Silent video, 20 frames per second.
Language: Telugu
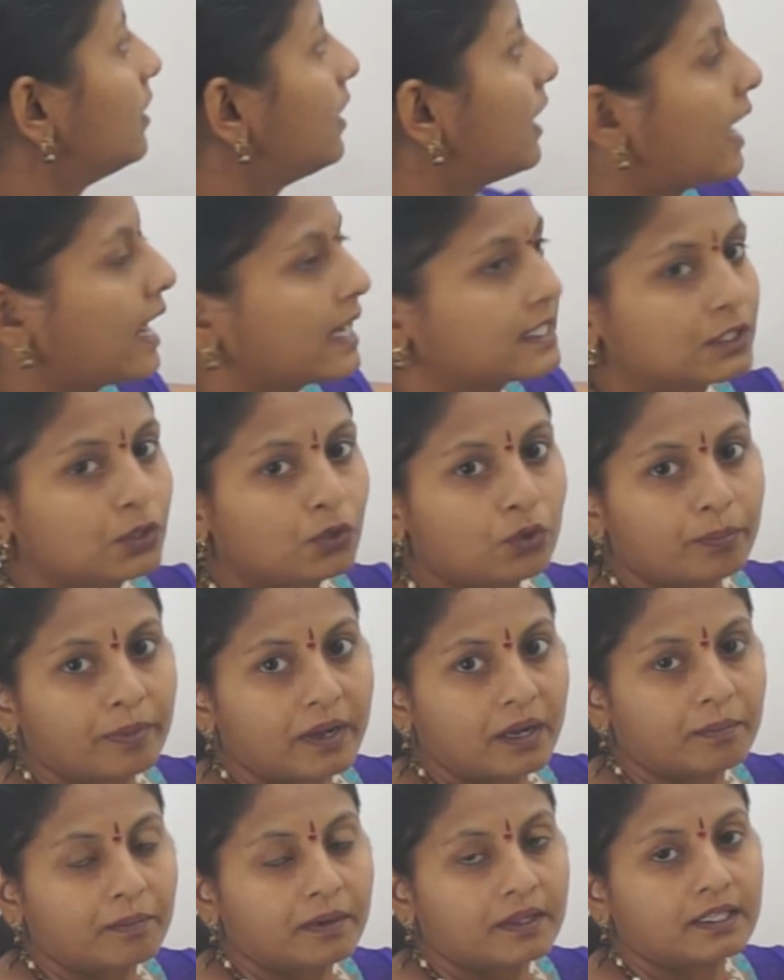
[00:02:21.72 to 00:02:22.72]
ల్యాక్స్ గ్రూప్
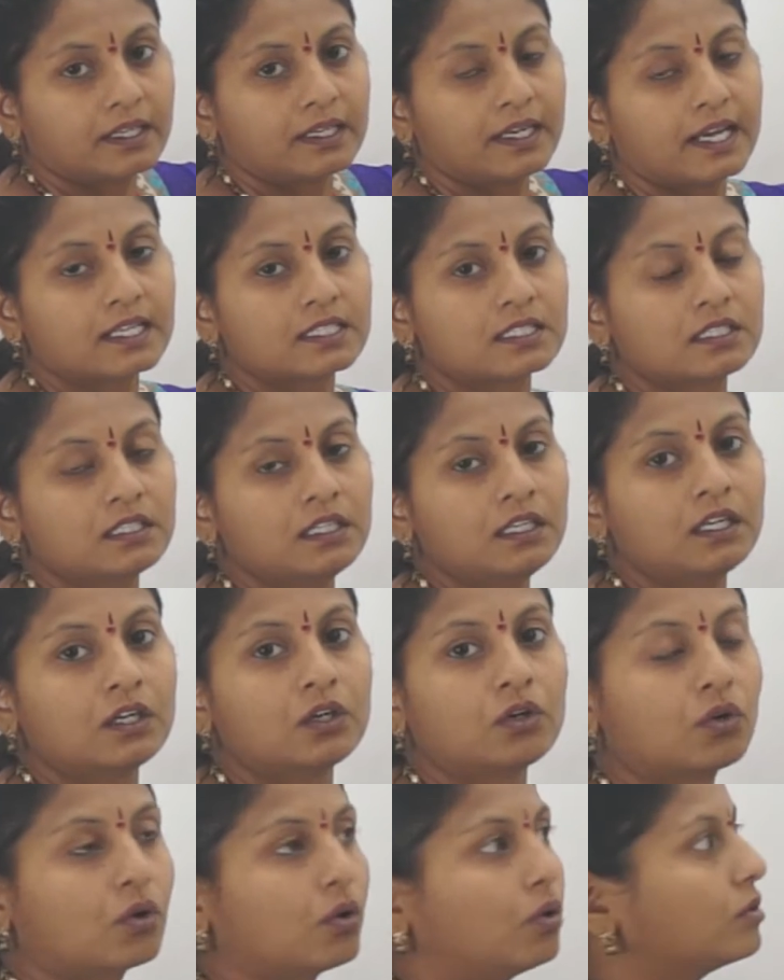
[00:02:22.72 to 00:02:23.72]
అయిపోయింది నెక్స్ట్
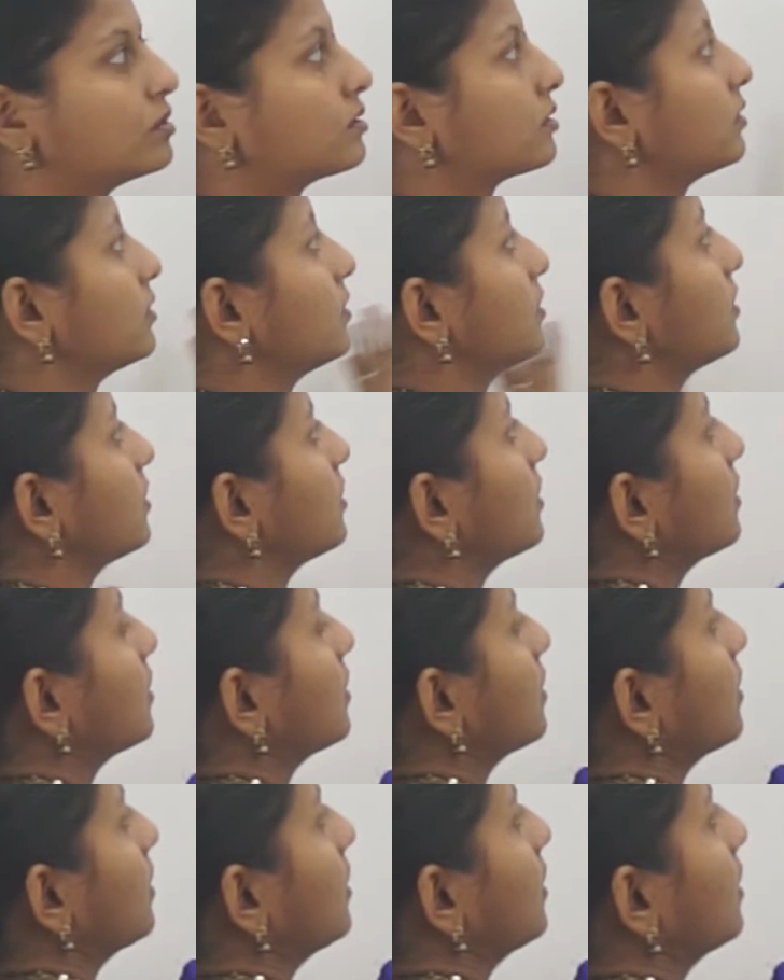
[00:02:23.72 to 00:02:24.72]
క్రోర్స్
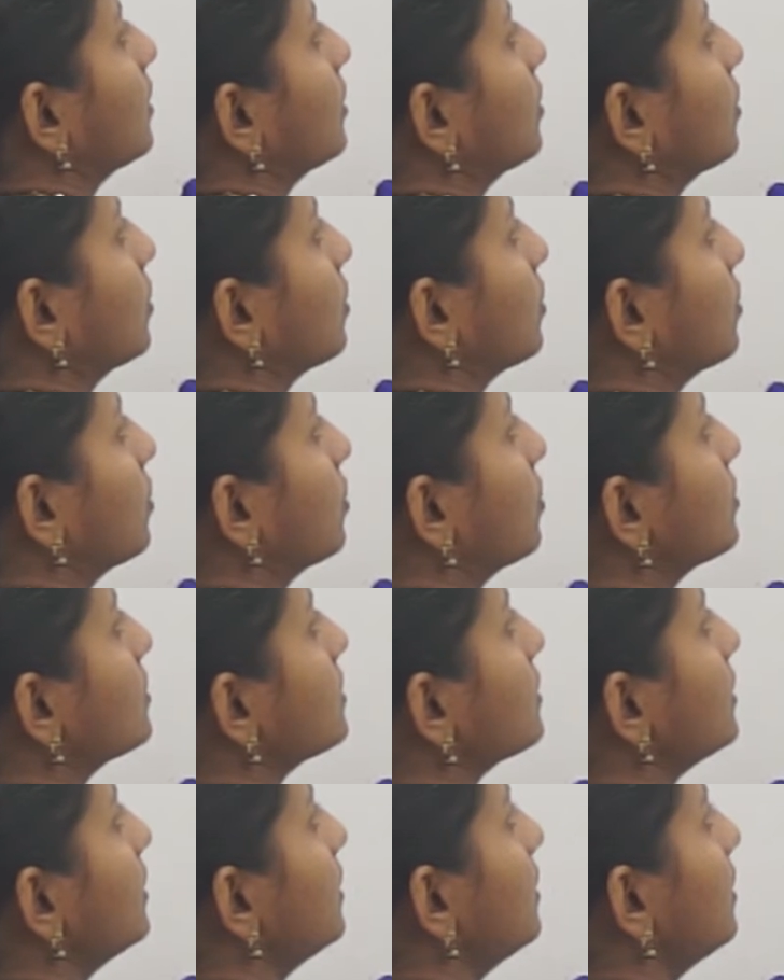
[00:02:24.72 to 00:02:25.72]
క్రోర్స్